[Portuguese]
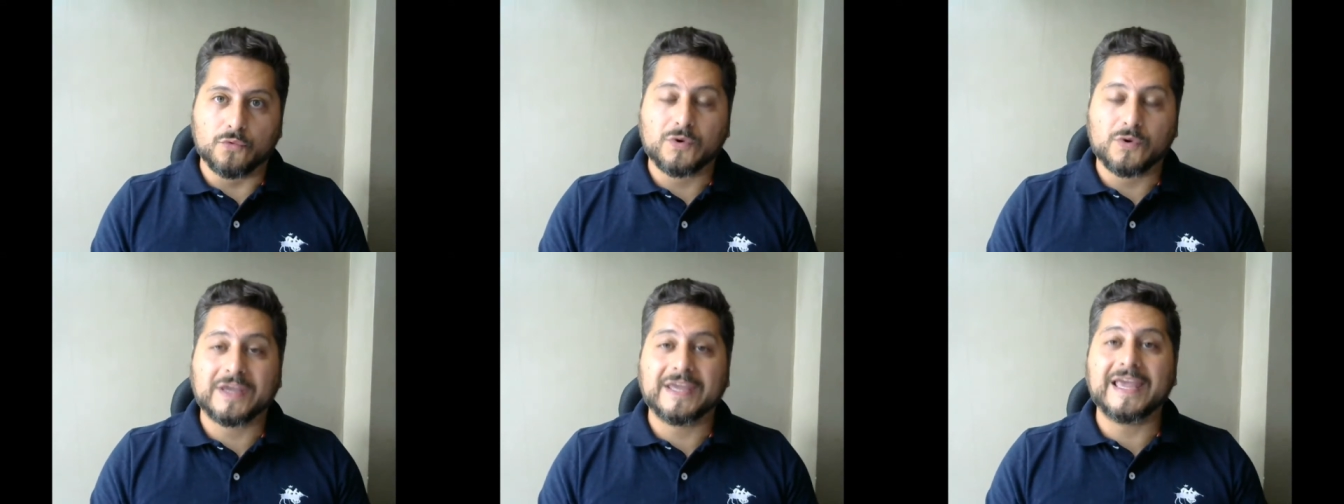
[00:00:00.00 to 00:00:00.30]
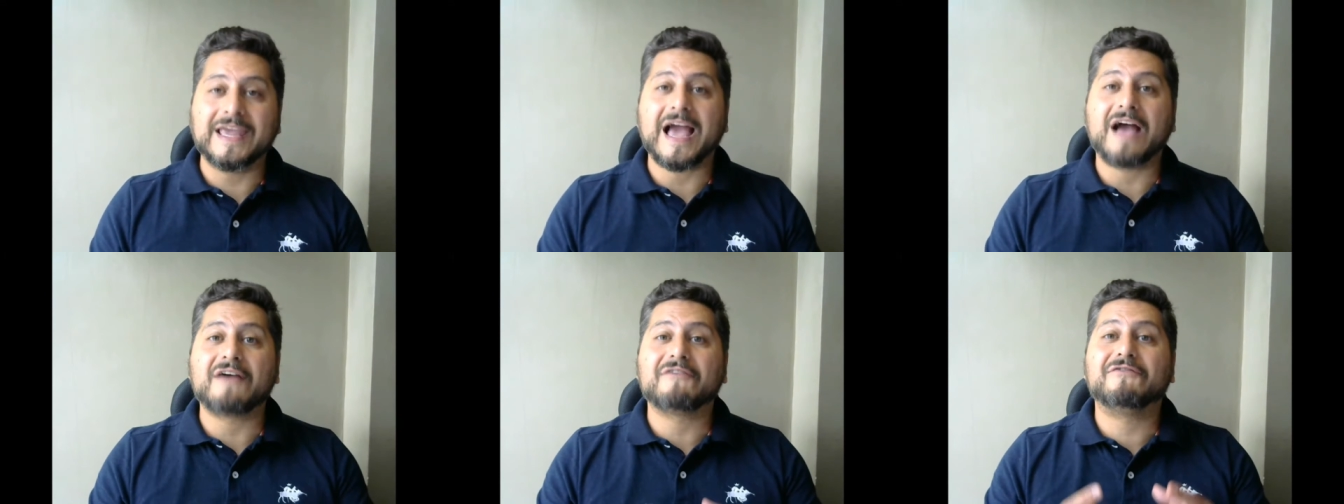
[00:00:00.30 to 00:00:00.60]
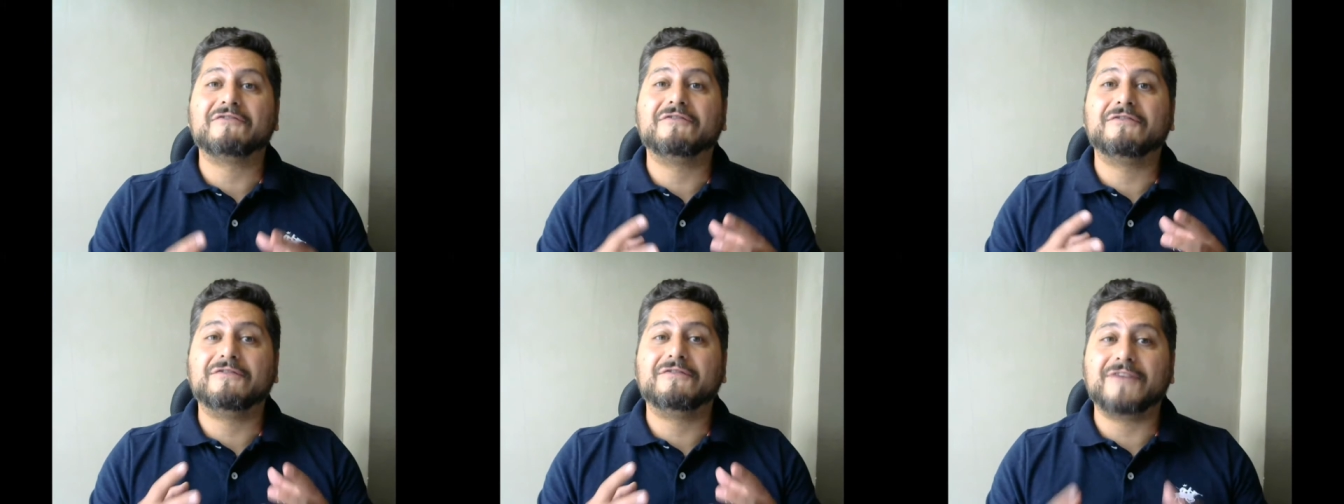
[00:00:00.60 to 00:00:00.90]
O que
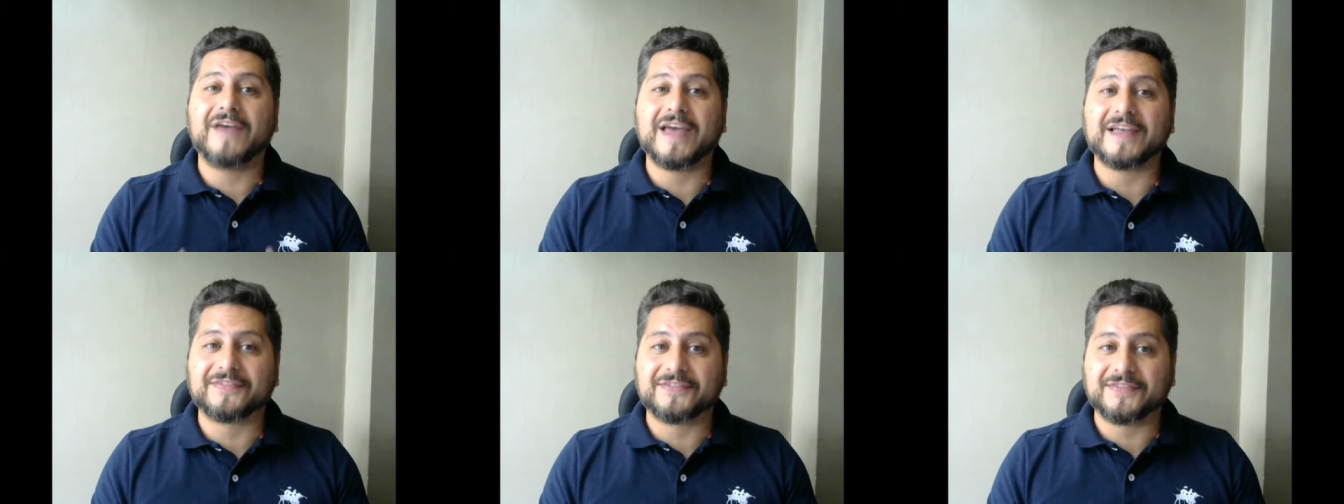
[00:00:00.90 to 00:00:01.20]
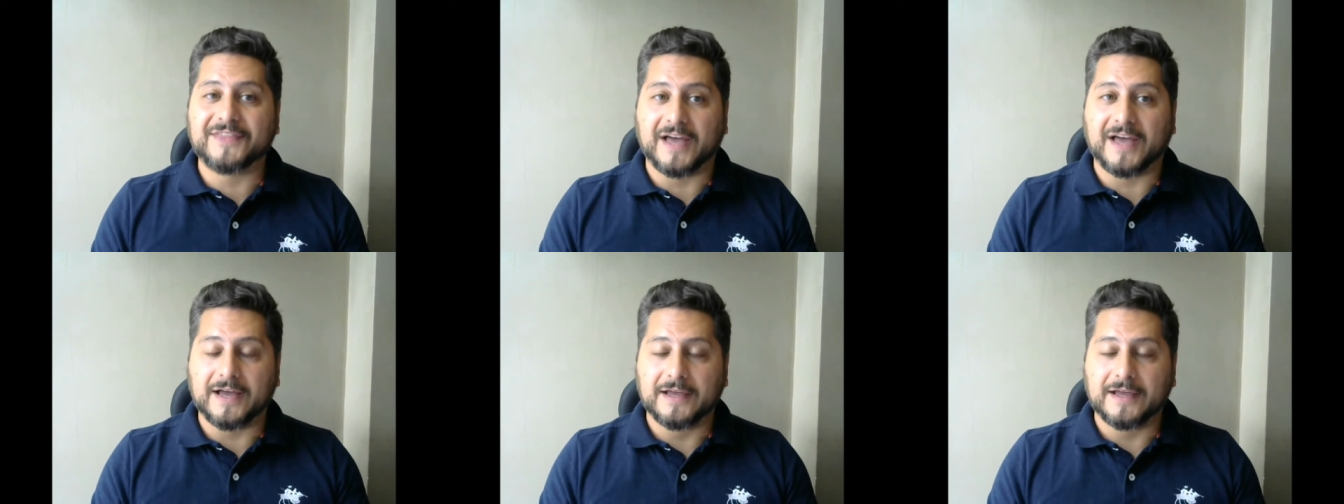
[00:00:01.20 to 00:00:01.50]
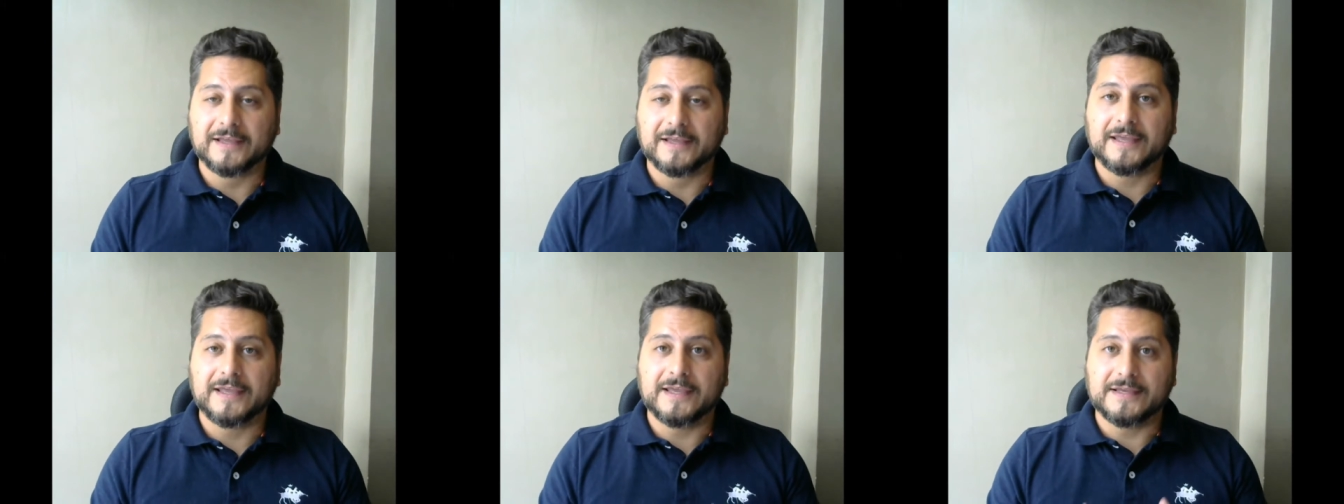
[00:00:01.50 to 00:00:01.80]
afeta
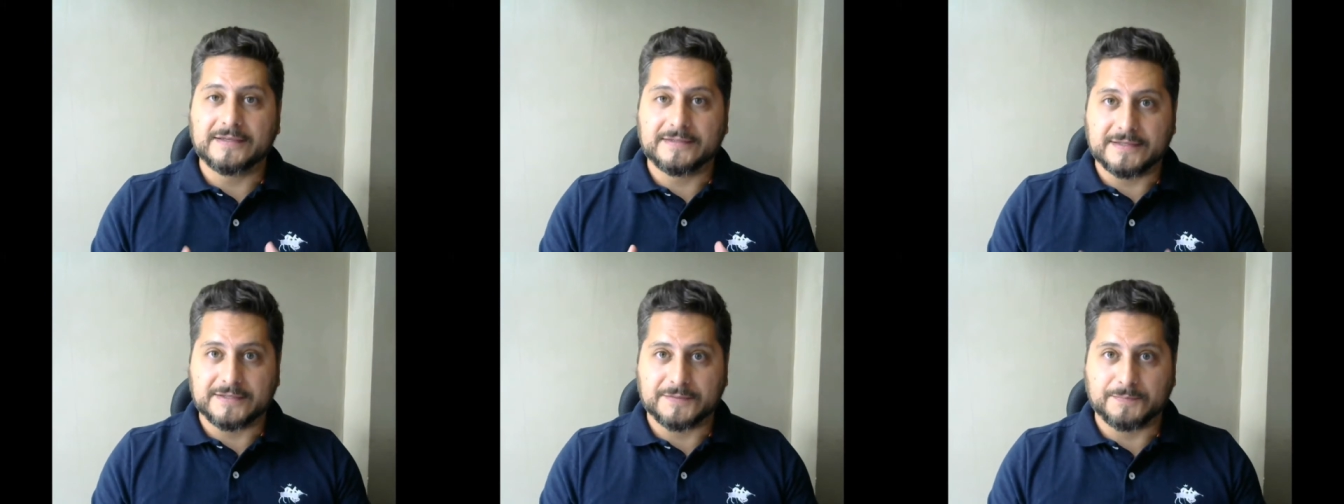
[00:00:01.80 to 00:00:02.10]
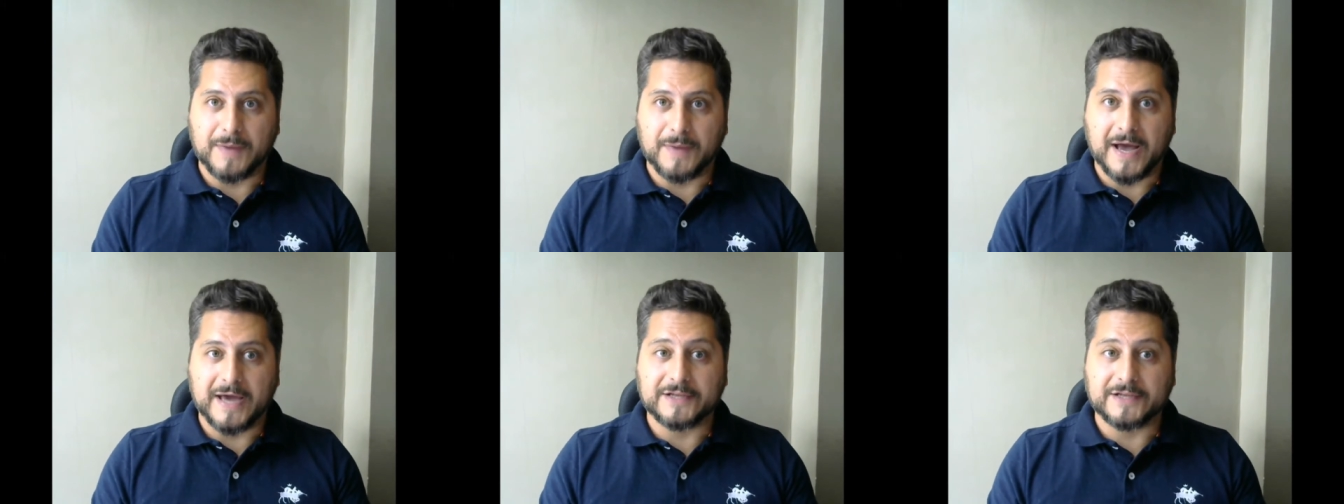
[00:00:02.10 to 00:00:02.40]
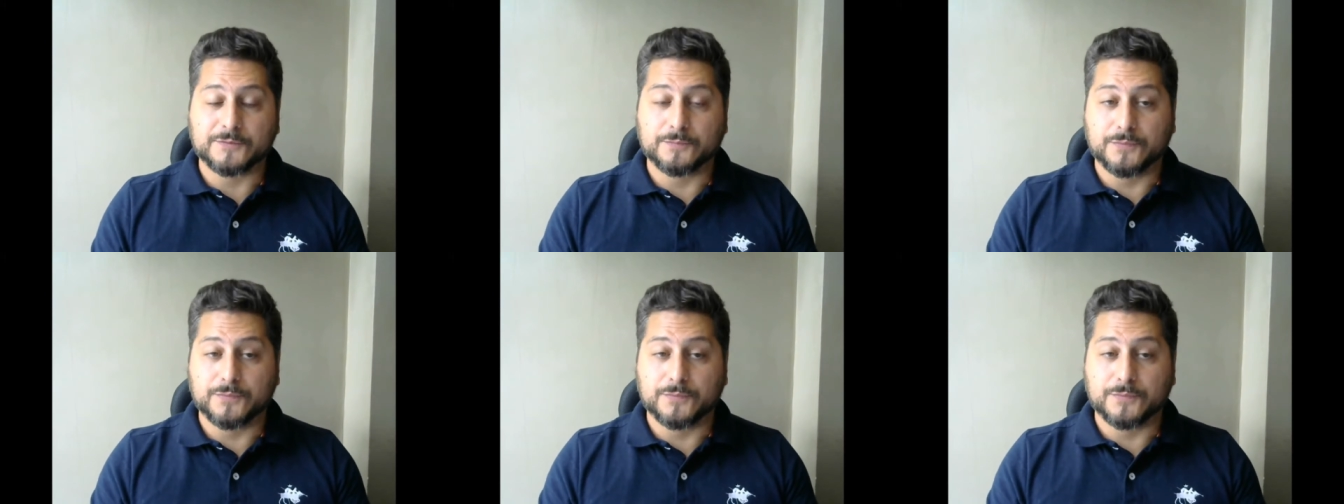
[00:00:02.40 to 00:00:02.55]
esses pares?